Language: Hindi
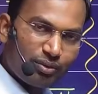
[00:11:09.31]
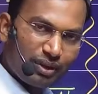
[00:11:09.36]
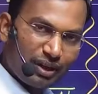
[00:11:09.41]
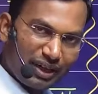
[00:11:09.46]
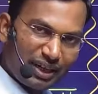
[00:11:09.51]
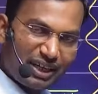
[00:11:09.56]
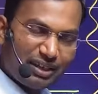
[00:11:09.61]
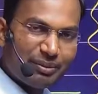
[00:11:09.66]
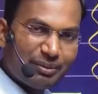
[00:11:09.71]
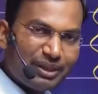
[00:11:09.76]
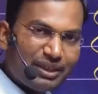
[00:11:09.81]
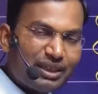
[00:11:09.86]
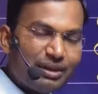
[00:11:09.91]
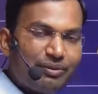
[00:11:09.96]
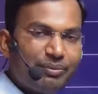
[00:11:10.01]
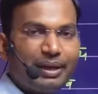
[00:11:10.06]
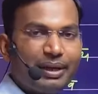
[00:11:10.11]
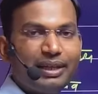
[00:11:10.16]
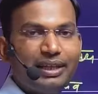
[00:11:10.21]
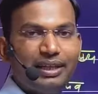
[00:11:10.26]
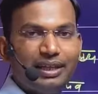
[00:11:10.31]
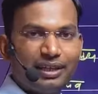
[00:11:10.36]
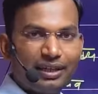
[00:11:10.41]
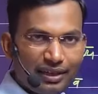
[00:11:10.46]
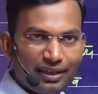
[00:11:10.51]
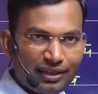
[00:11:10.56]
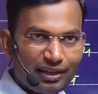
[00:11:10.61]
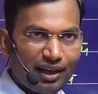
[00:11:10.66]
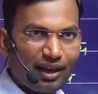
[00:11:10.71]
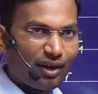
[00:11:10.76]
करेंट में या पहले
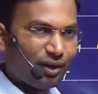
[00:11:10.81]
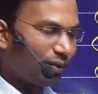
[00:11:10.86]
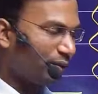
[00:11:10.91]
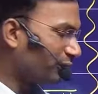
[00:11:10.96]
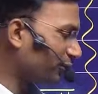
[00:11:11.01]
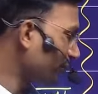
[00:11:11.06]
रहा हो